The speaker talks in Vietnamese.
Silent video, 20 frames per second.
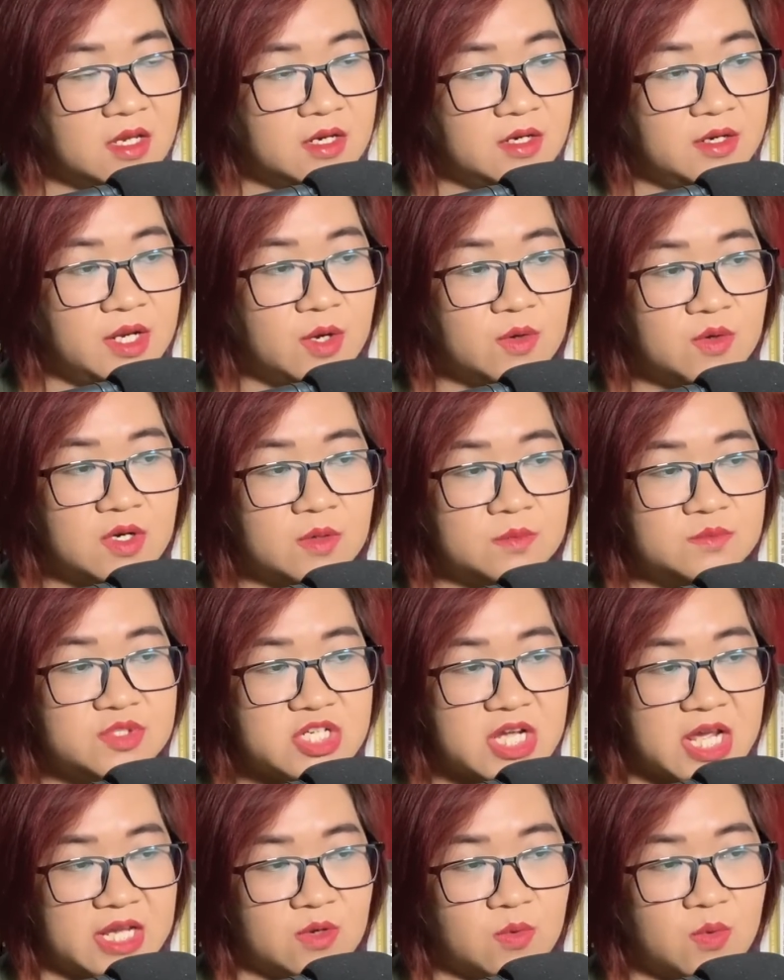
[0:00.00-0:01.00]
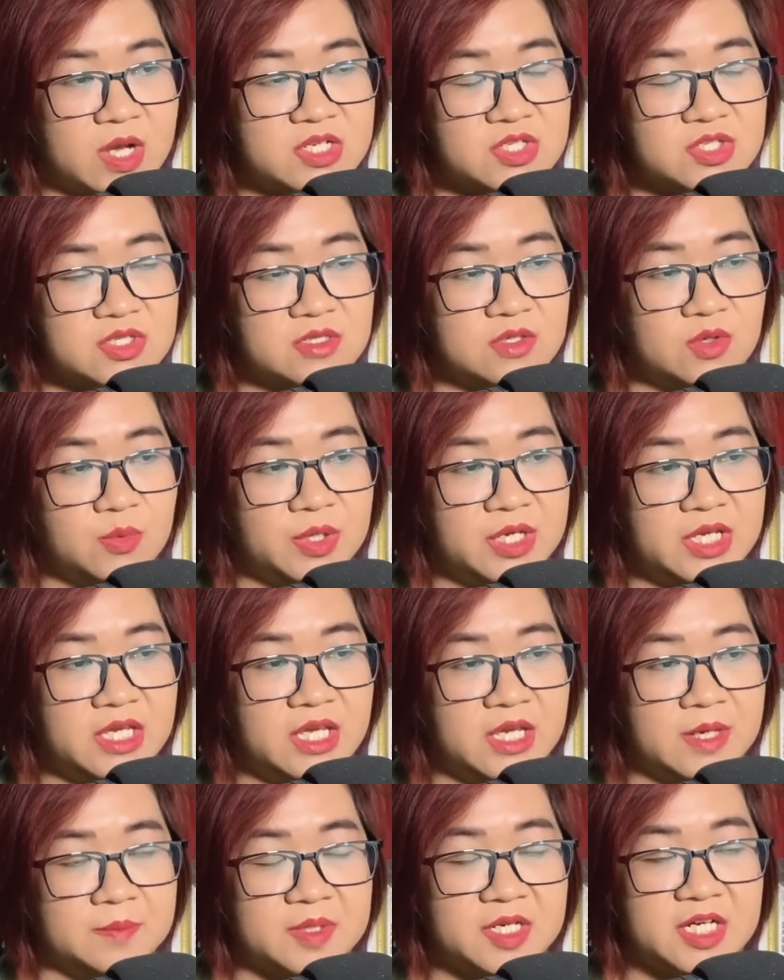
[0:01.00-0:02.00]
Nếu không trải qua sự nguy
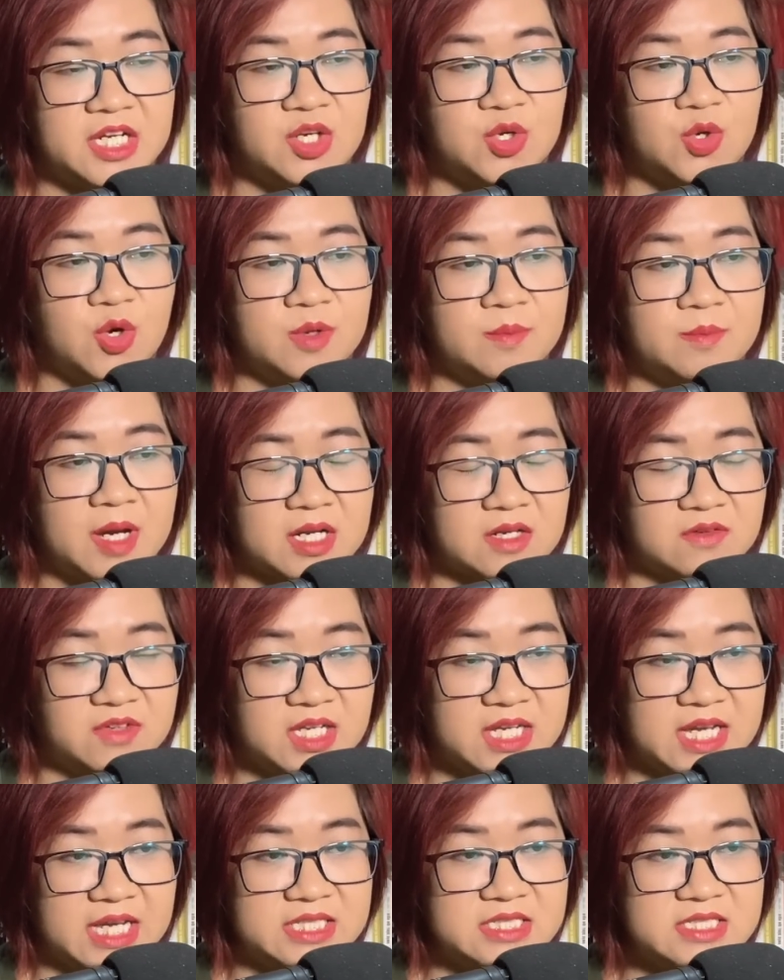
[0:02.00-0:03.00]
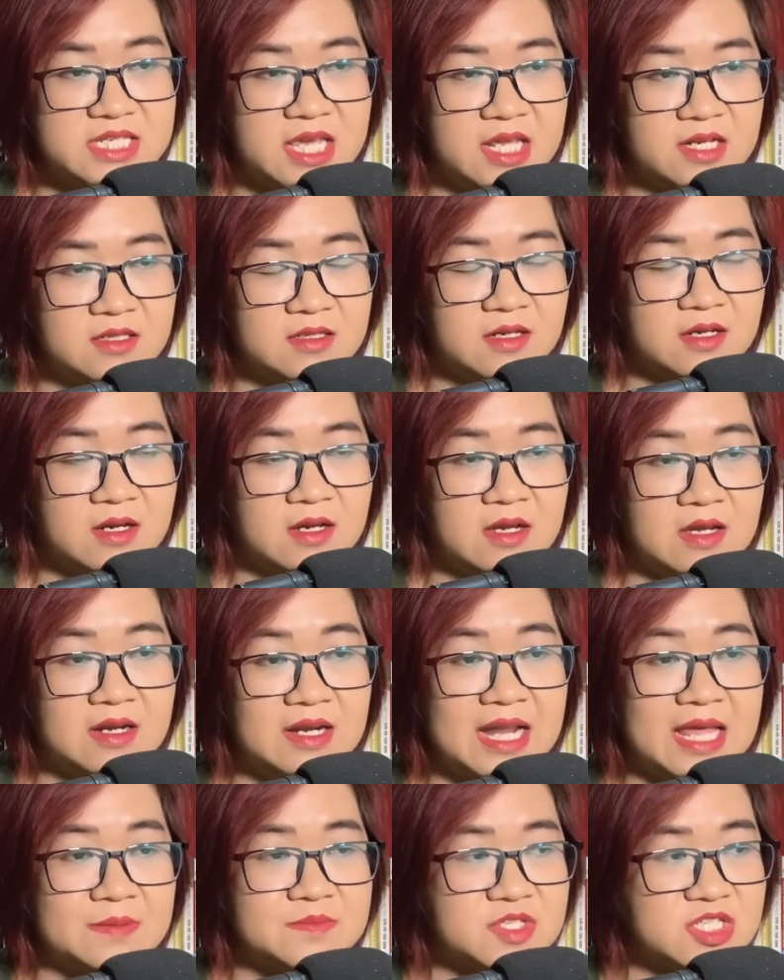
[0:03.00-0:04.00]
hiểm khi đối mặt với cái chết,
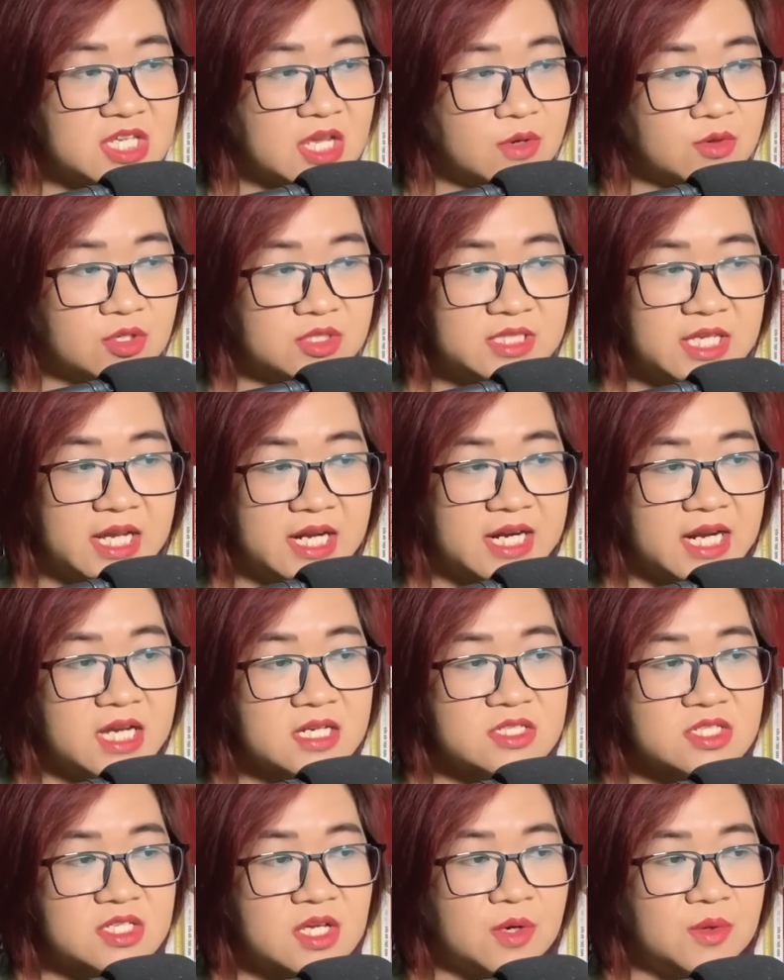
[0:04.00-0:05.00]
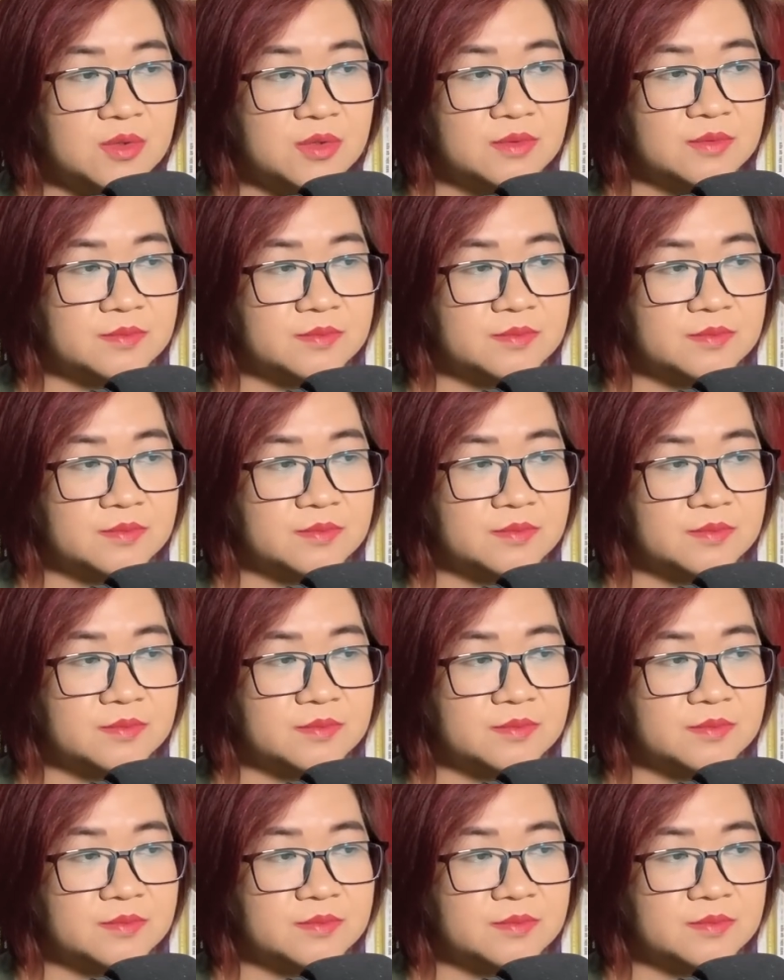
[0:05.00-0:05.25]
làm sao có thể khắc sâu?